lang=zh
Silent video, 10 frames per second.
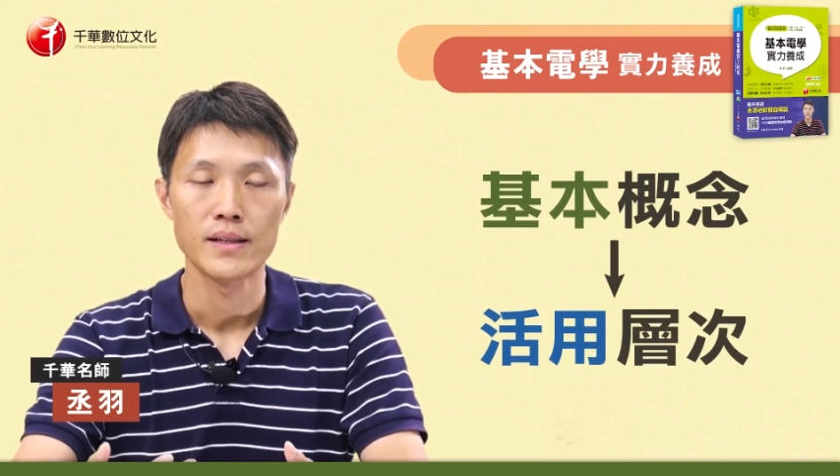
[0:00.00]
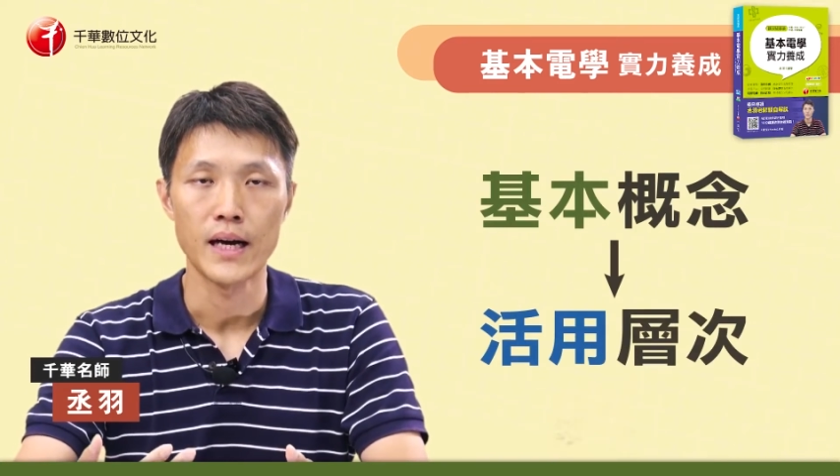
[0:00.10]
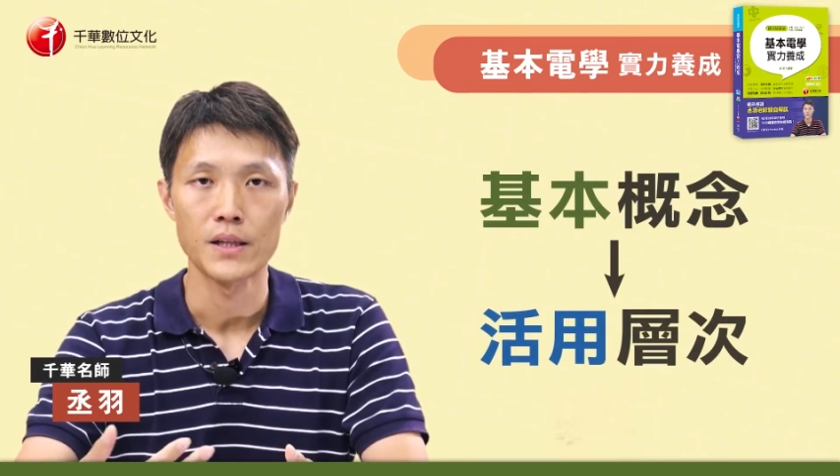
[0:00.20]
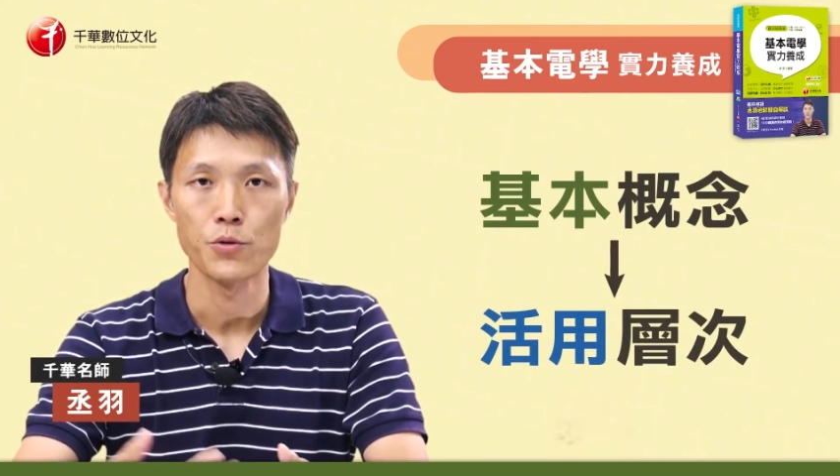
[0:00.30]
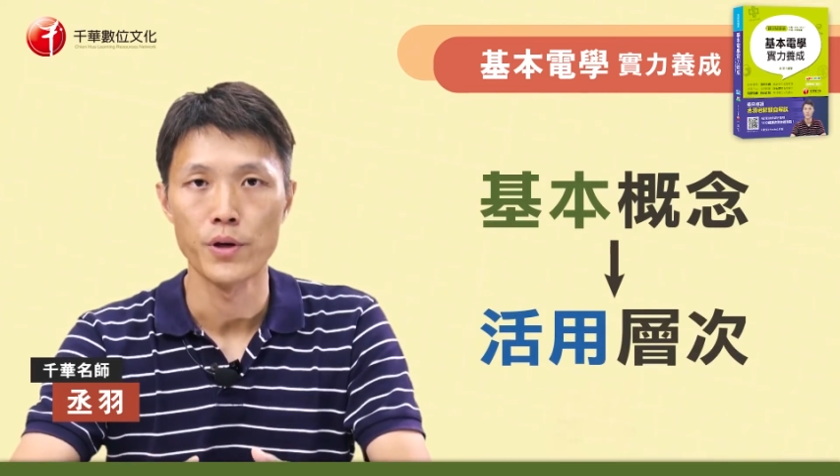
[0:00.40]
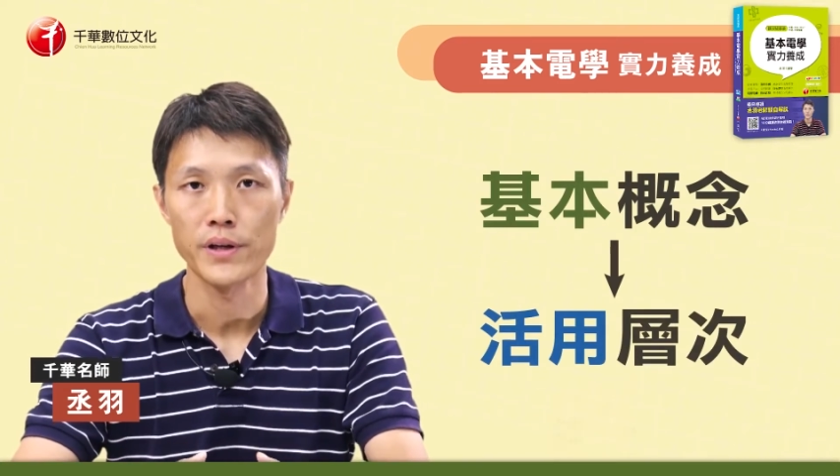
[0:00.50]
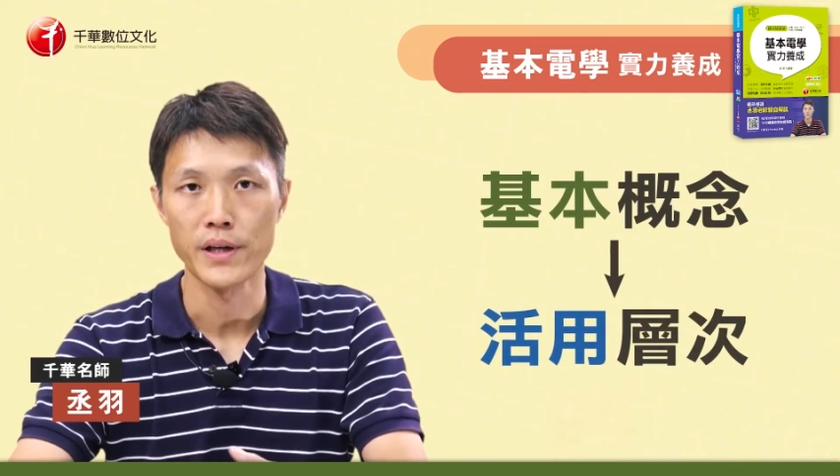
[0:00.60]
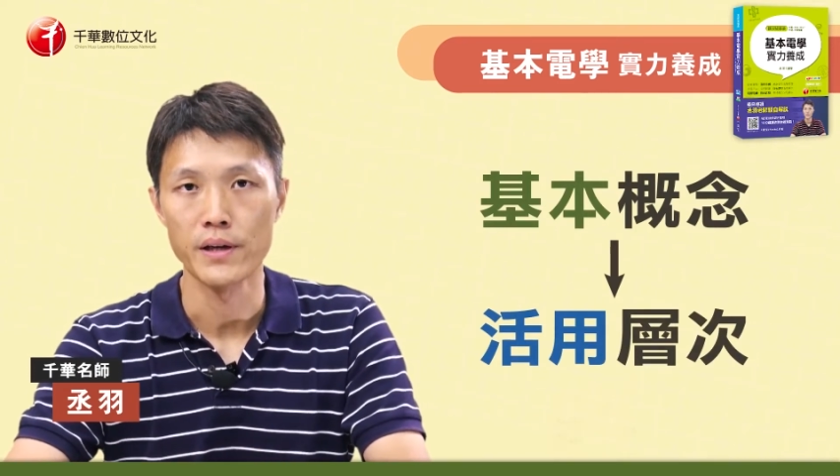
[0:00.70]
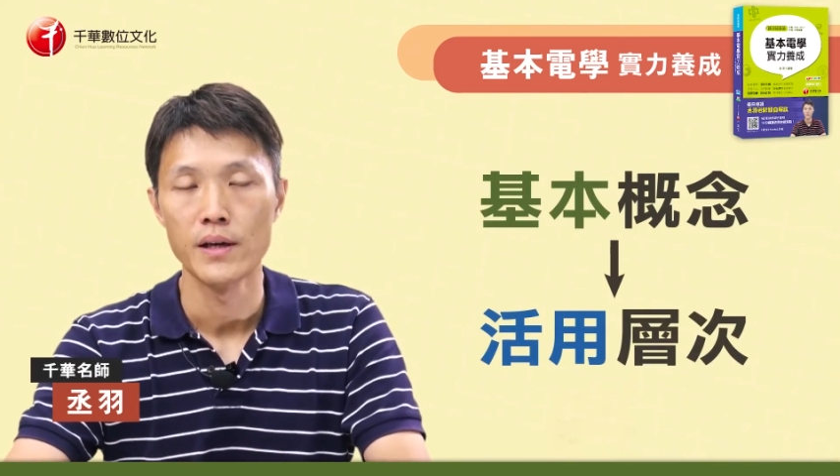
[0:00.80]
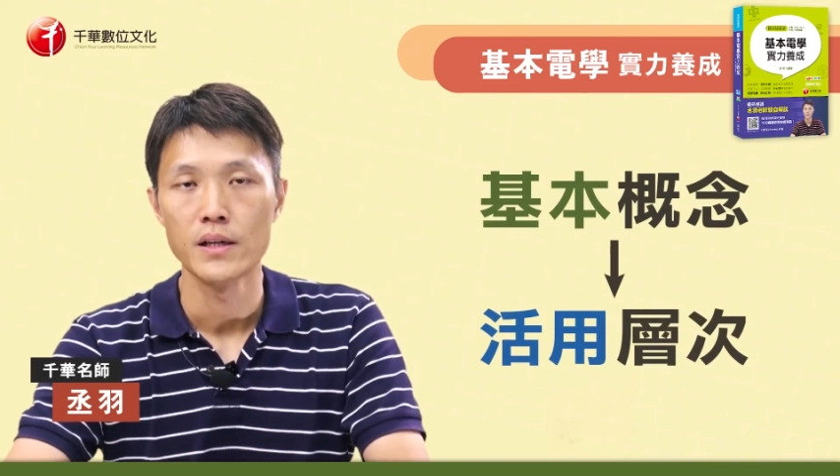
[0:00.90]
它的原
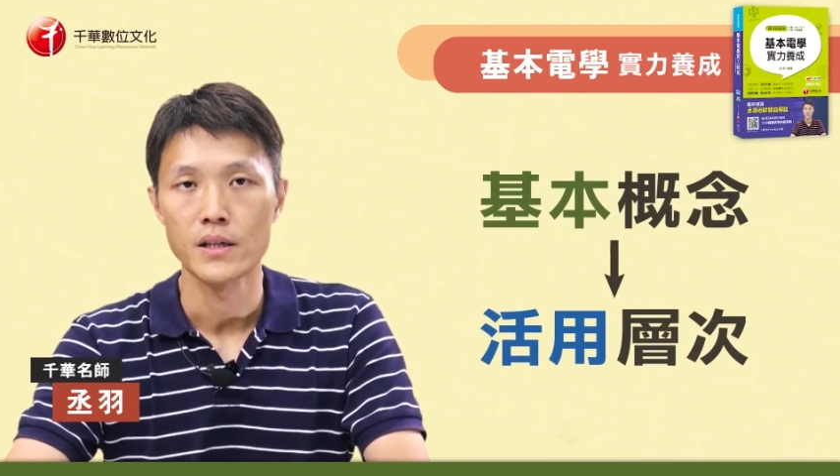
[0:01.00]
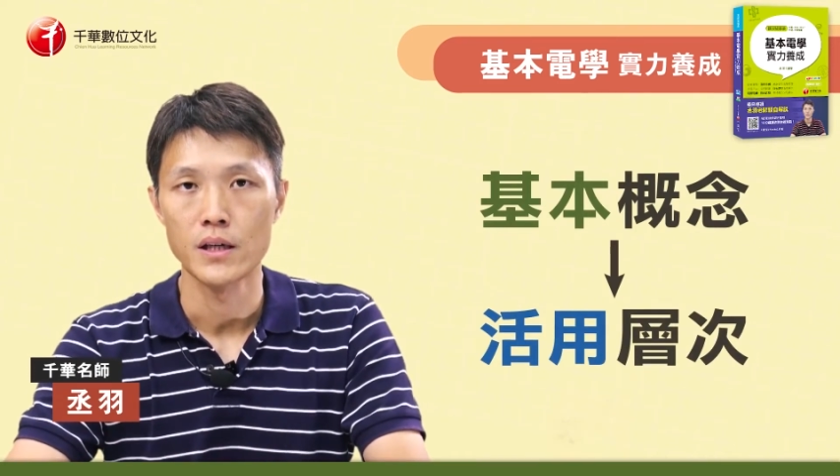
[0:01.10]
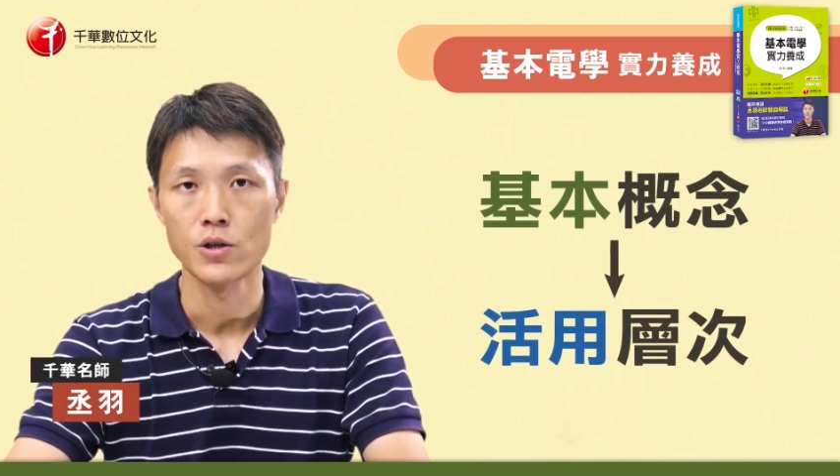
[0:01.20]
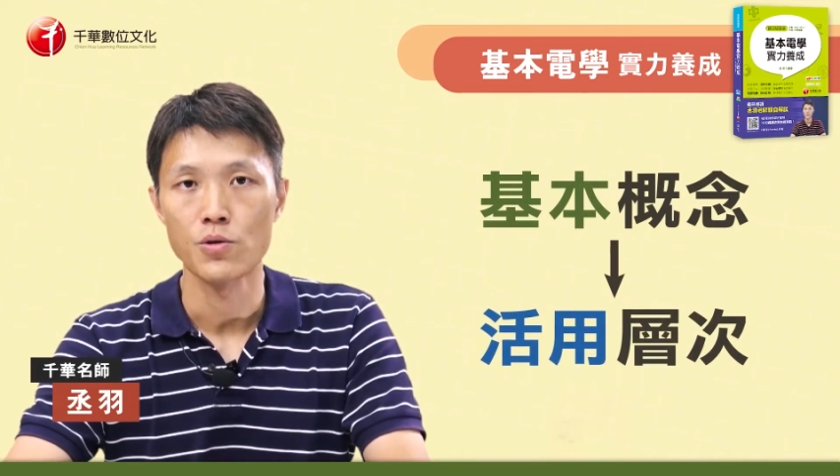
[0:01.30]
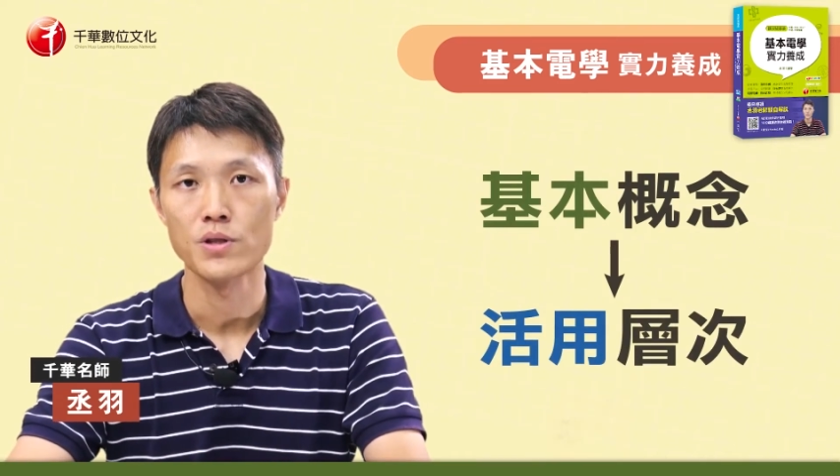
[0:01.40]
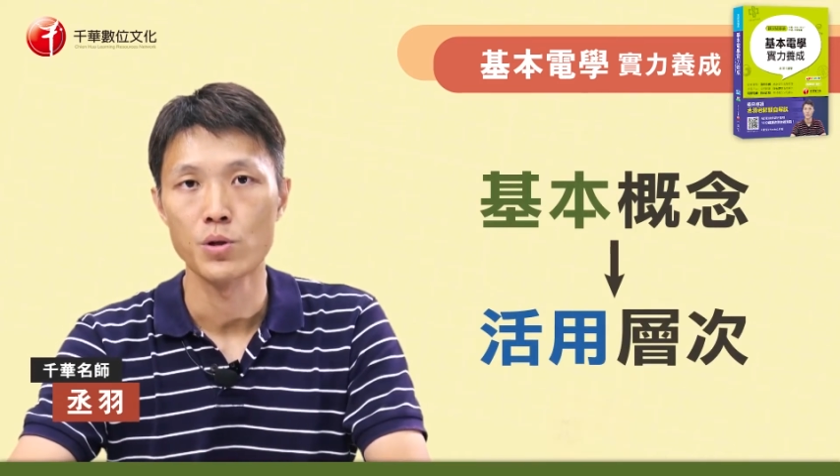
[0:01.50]
理跟公